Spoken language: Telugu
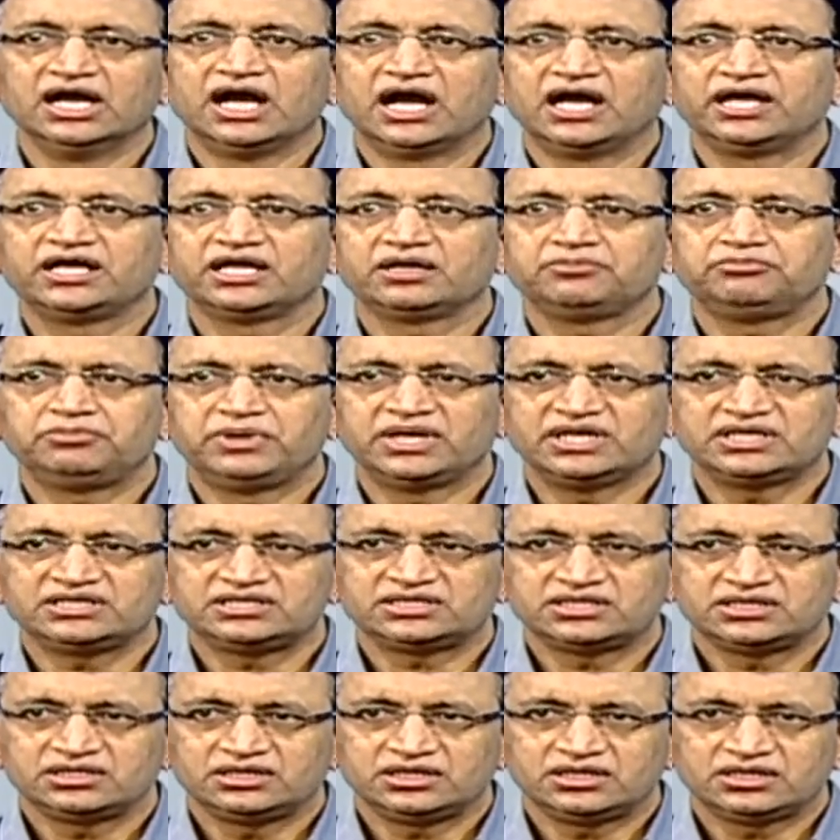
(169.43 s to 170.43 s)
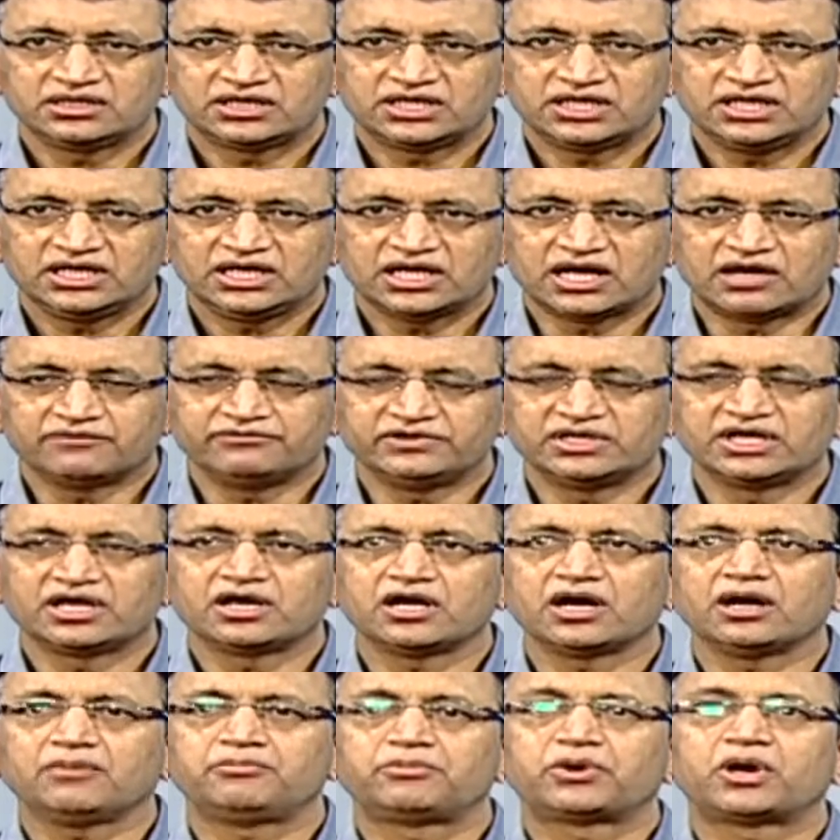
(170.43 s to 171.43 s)
అంటే పేషెంట్కి అవి
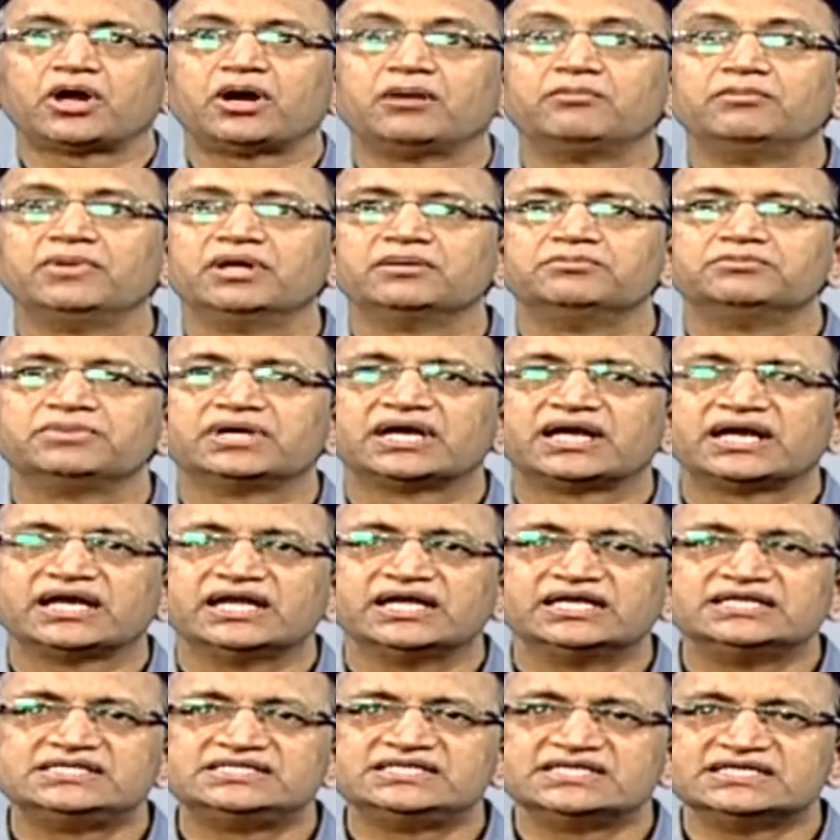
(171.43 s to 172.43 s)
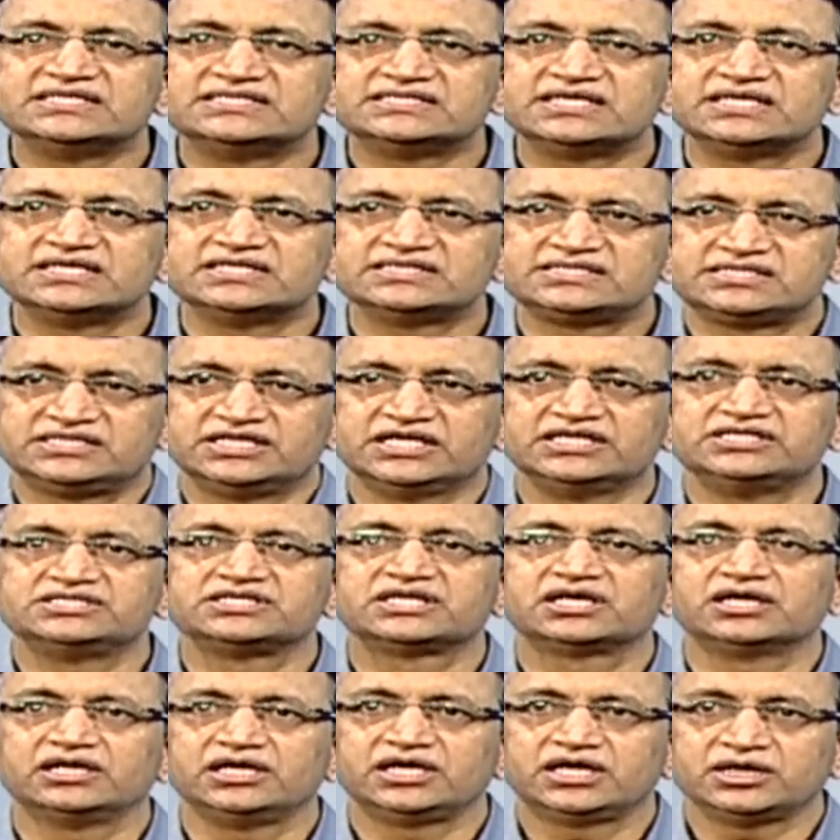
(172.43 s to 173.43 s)
ఇంకా ప్రాబ్లం క్రియేట్ చేసే స్టేజ్
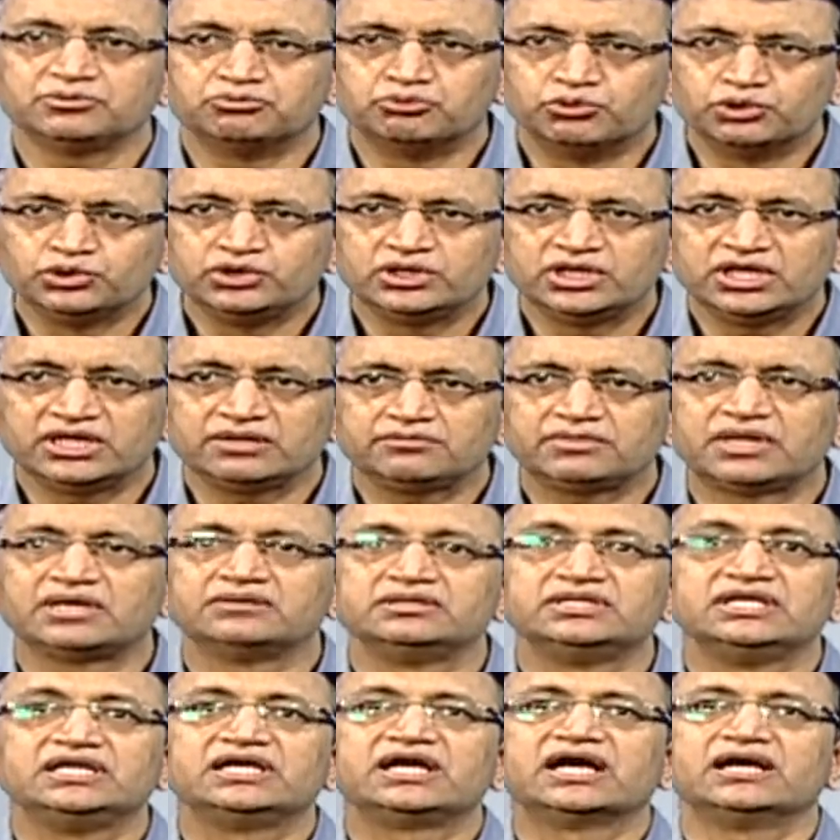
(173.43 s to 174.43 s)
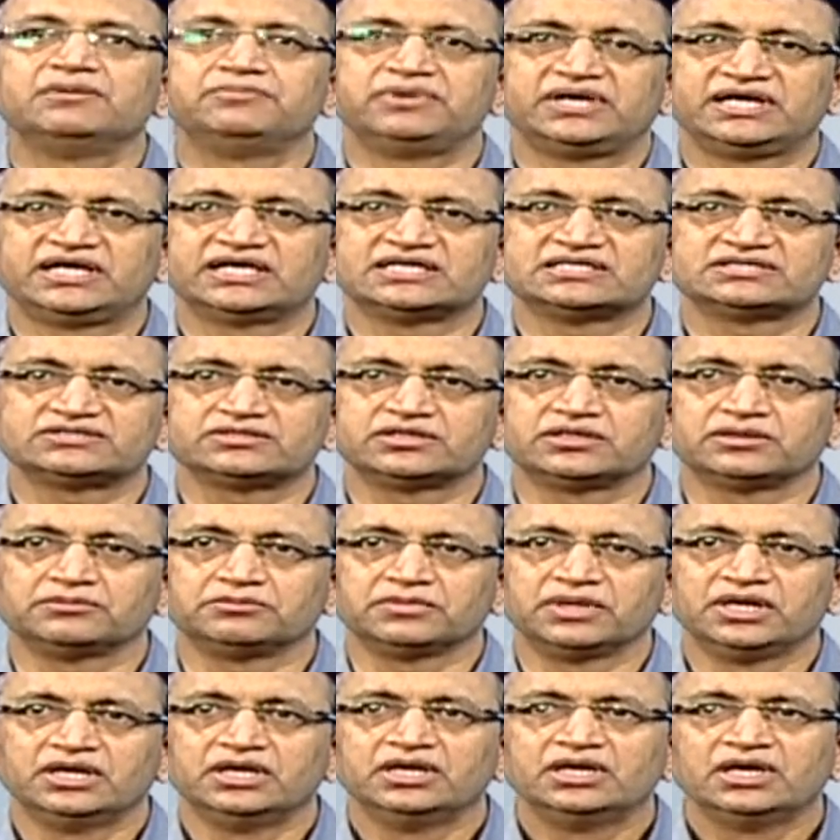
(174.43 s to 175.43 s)
కంటే ముందే మనం దీన్ని కనిపెట్టేస్తున్నాం
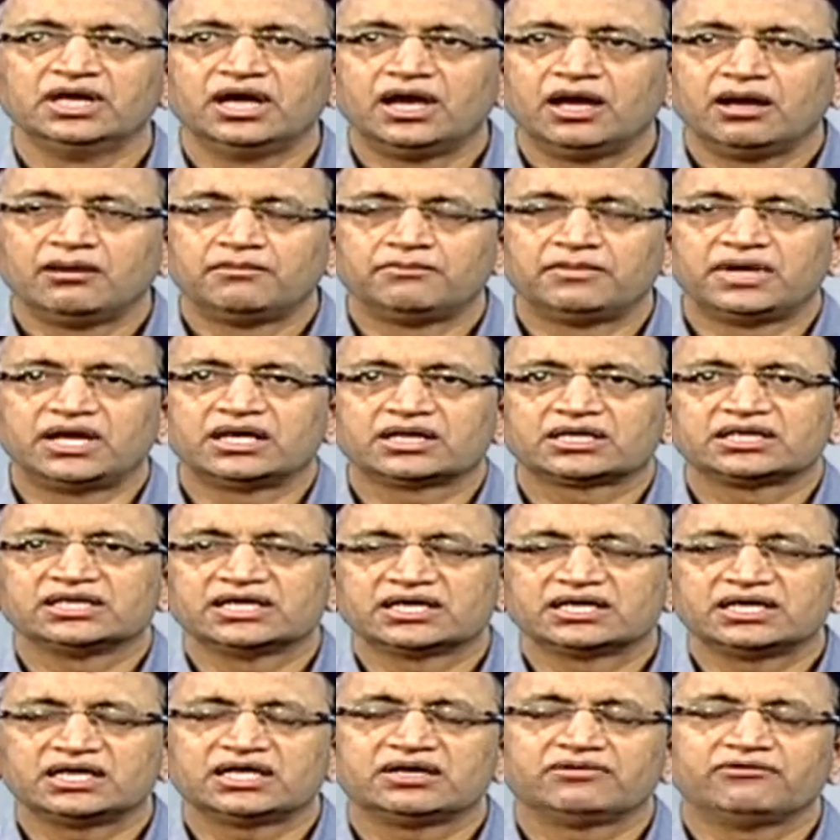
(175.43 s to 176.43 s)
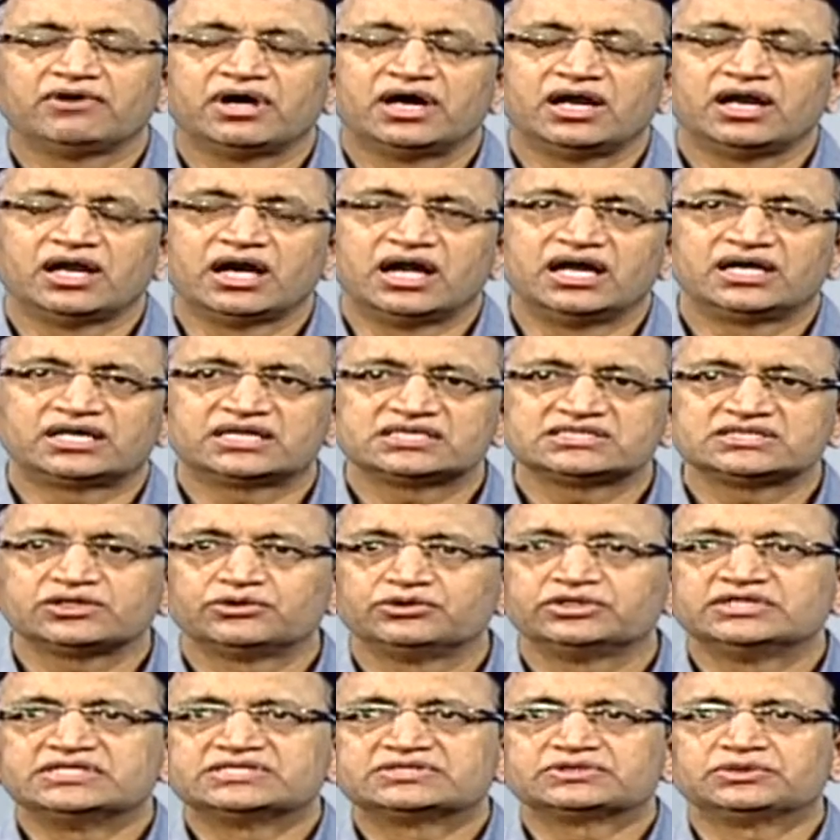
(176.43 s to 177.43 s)
మనకు దగ్గరికి వాళ్ళు
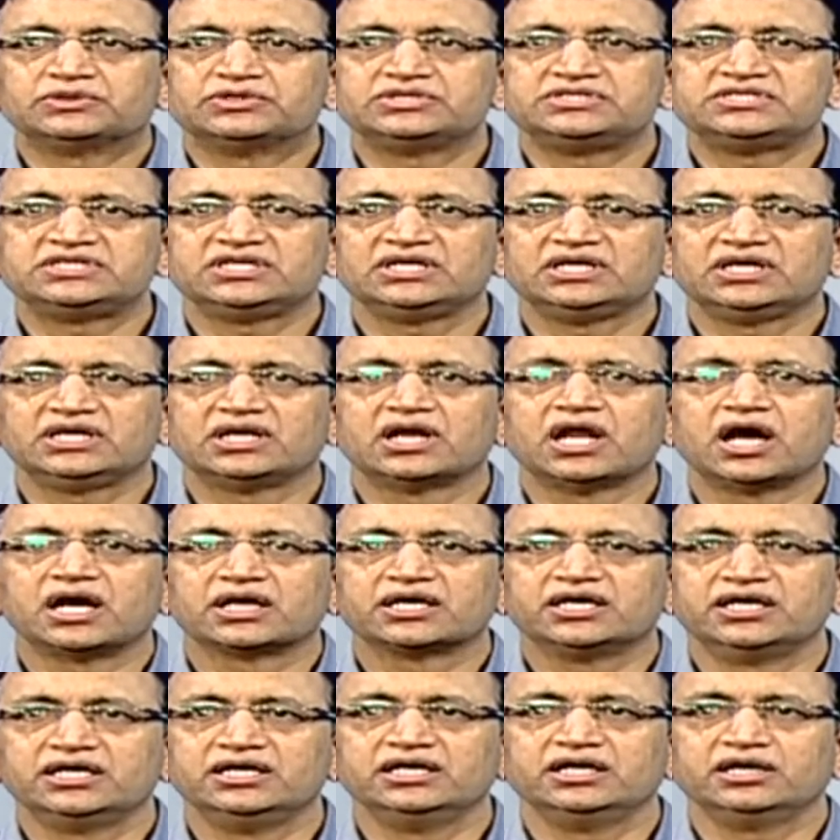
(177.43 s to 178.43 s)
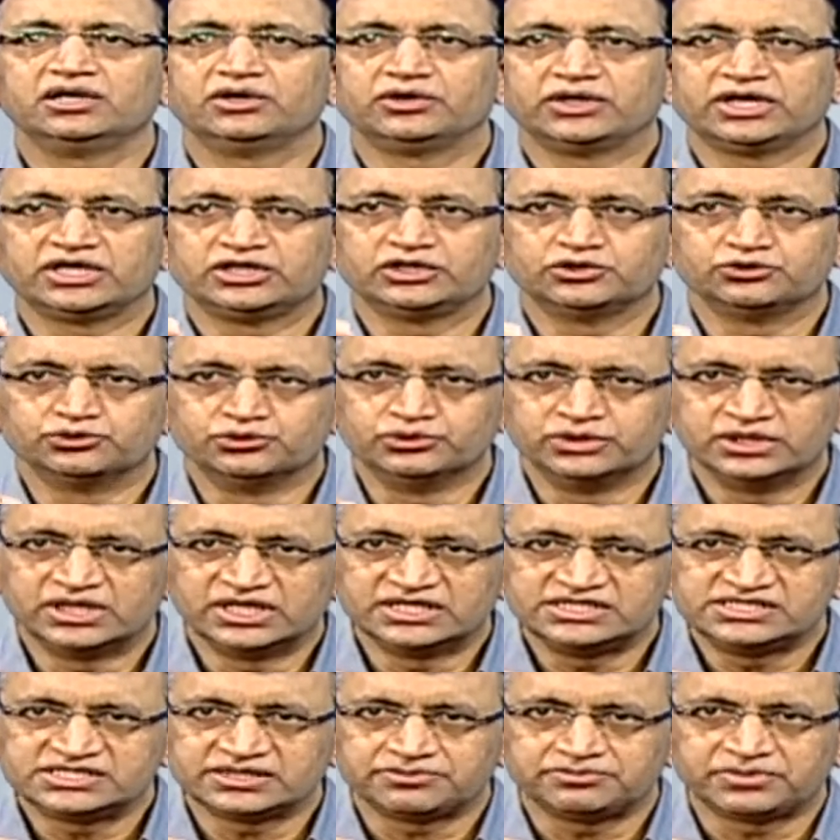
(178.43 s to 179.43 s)
అల్ట్రాసౌండ్ తీసుకుని వచ్చి నా కిడ్నీలో ఏదో
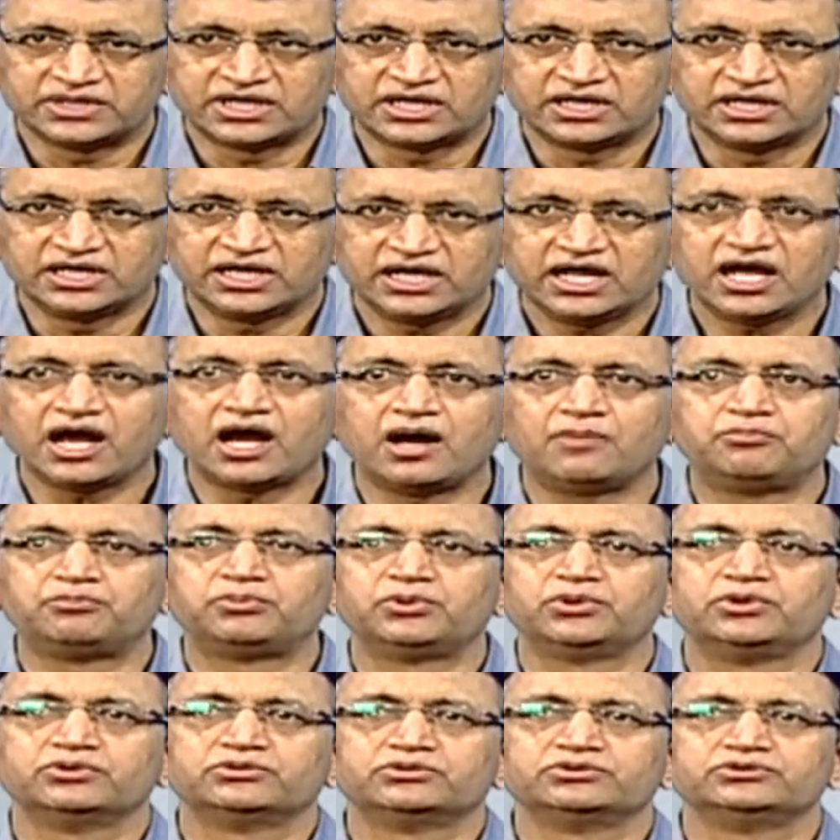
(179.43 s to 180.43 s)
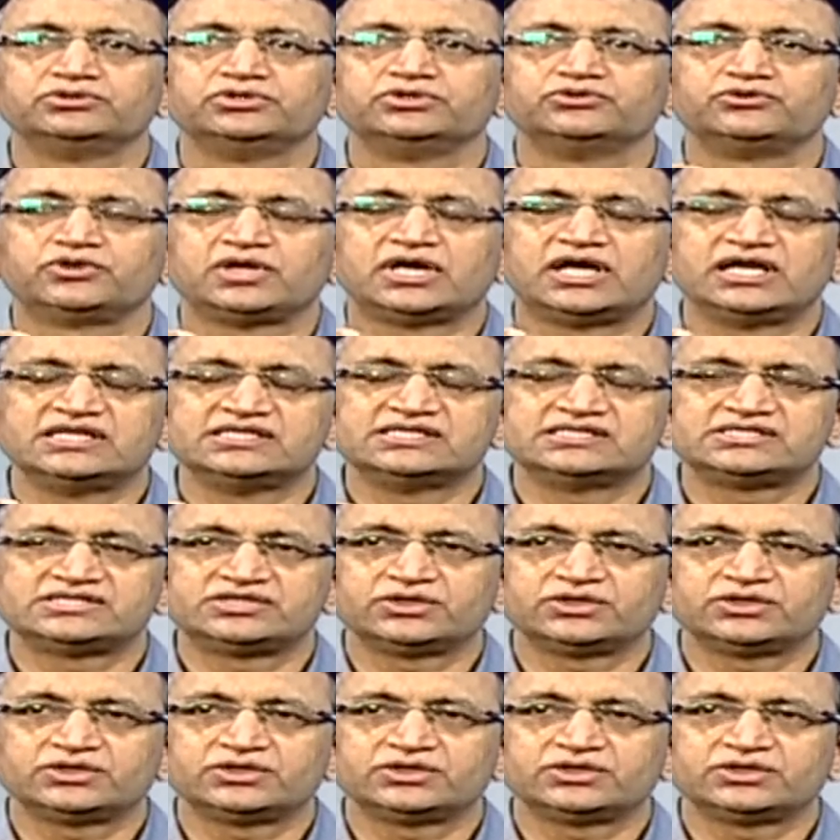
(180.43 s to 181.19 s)
ఉందని చెప్పారంటే అప్పుడు యూరాలజిస్ట్